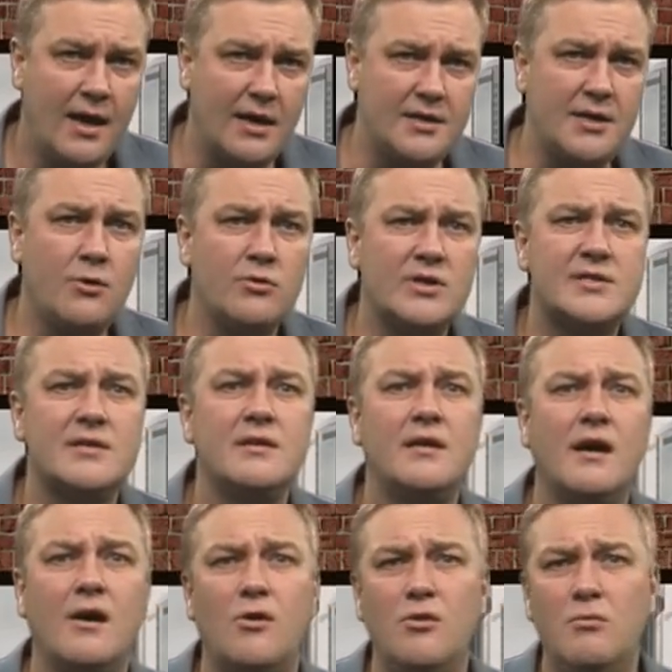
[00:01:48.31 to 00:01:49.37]
Хотя у нас и
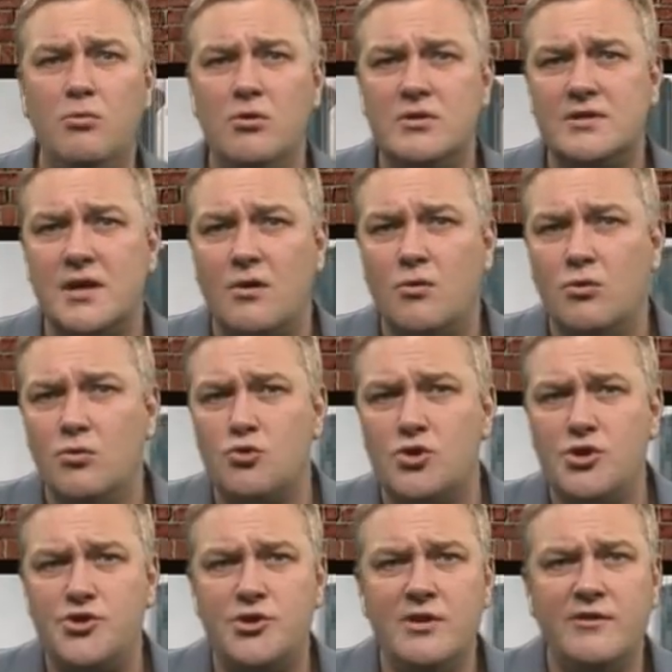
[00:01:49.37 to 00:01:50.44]
так любой закон уже
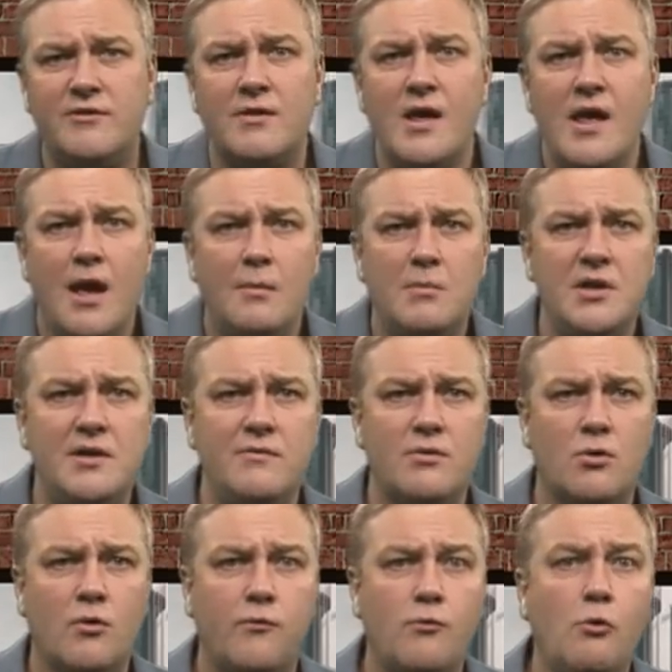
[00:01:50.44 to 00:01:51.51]
через
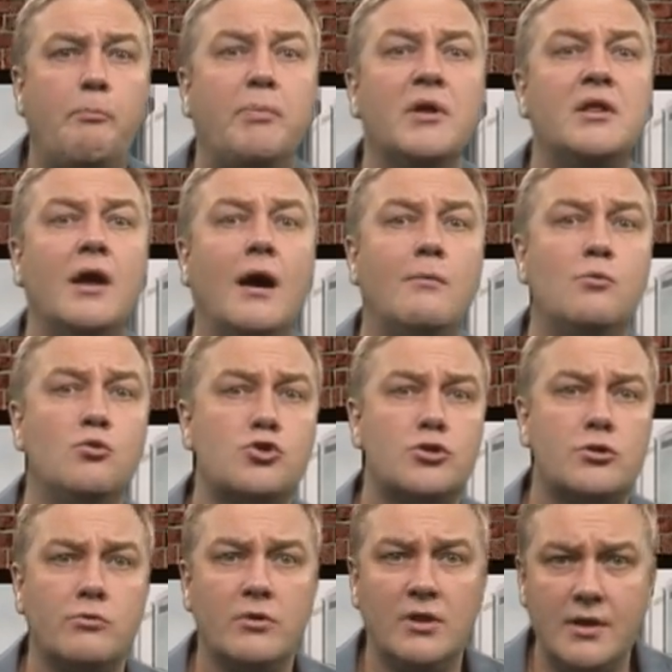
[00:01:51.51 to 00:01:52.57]
мотивировку, потому
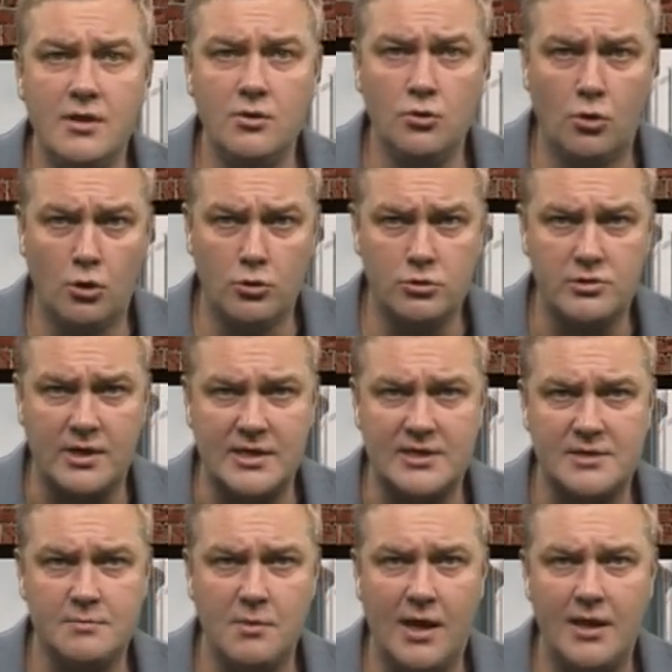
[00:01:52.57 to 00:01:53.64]
что гладиолус
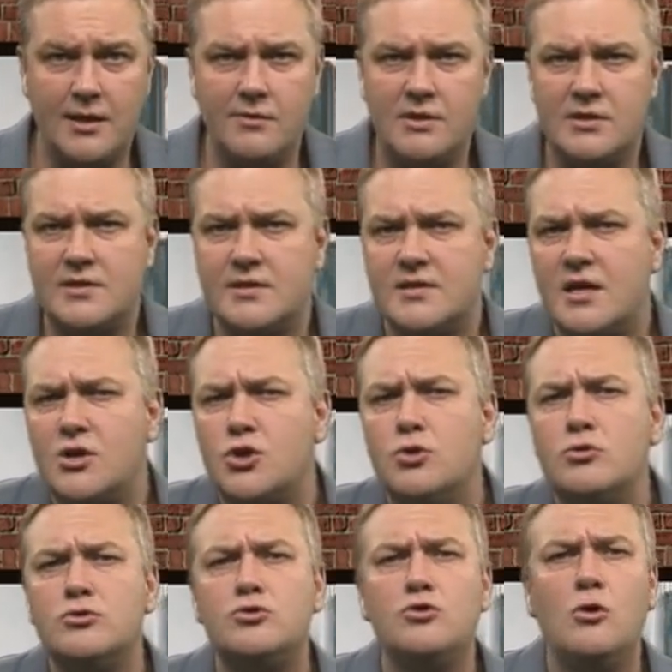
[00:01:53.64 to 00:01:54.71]
рассматривается. За
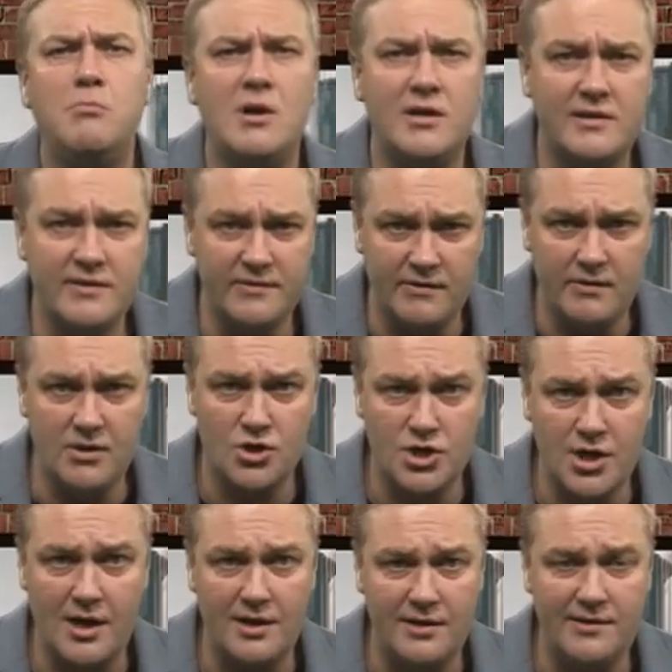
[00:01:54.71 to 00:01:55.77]
что Соболь-то
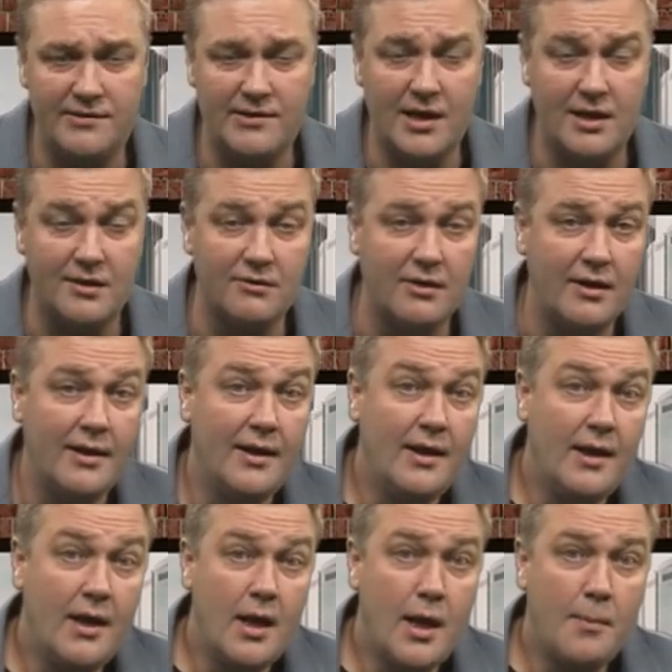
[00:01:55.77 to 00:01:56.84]
задержали десятого?
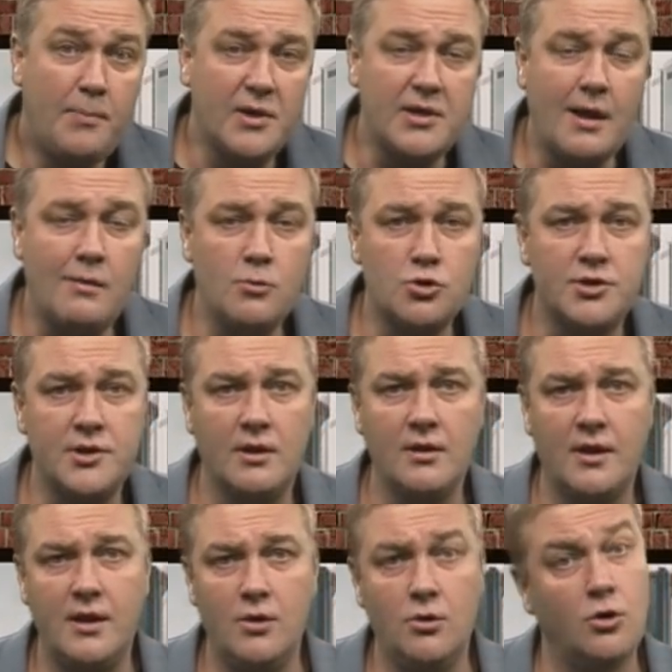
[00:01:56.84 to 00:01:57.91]
Потому что
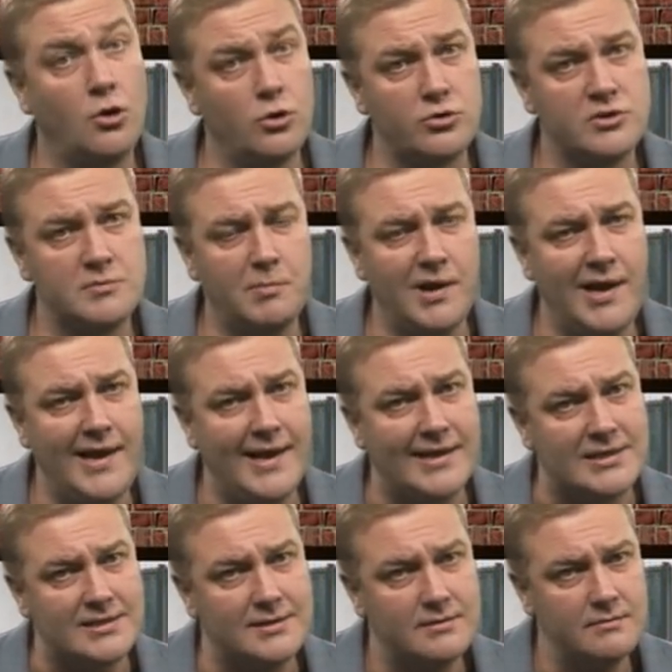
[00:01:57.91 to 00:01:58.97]
гладиолус,
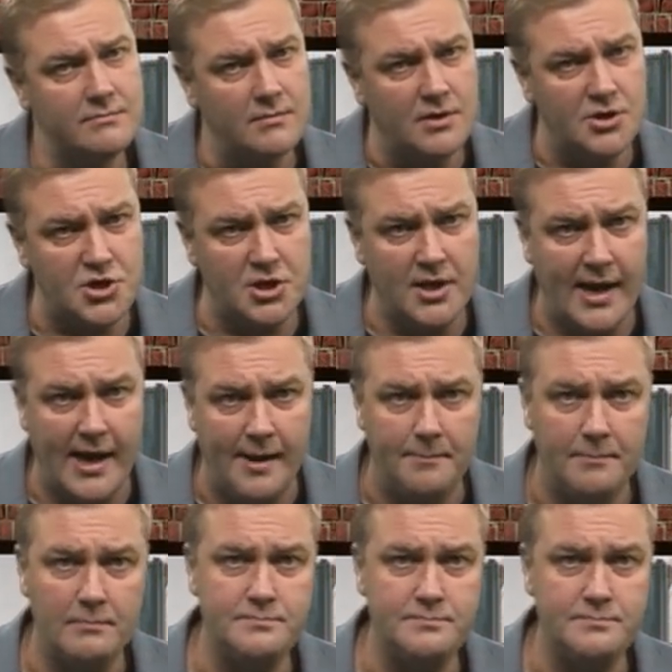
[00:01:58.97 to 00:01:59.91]
блеск. Начинаем.